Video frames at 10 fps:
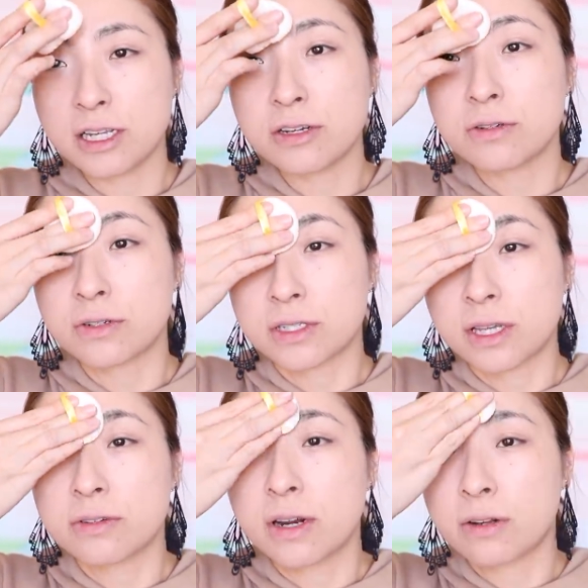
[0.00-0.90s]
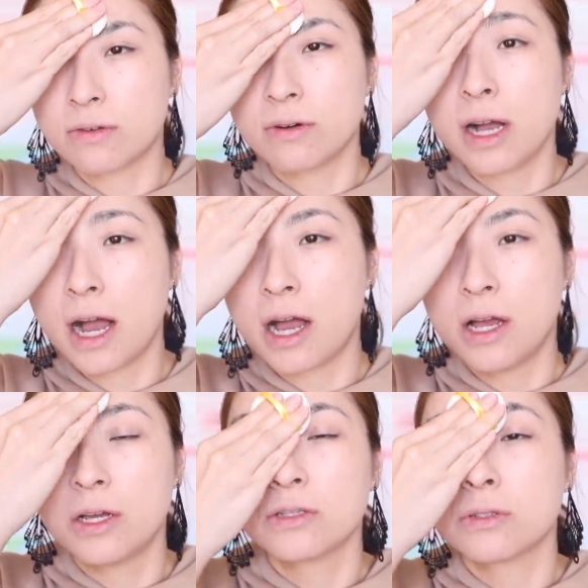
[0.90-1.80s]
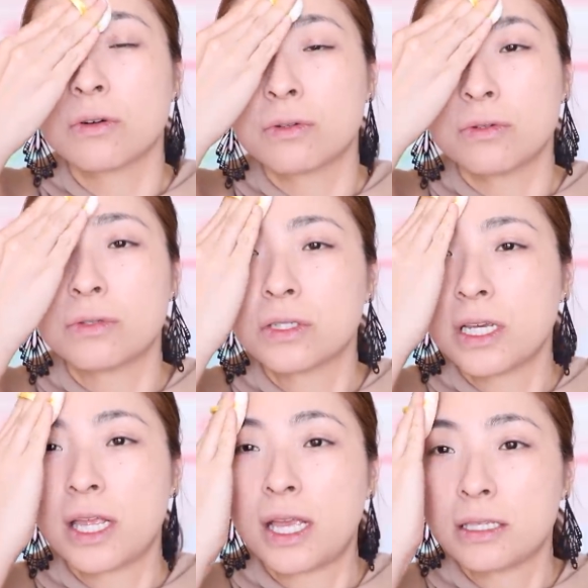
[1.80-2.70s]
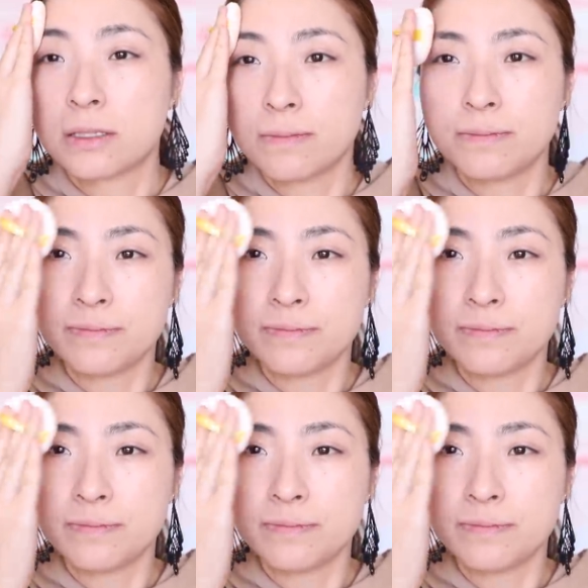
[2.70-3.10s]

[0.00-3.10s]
にくくしてくれるのがすごく好きです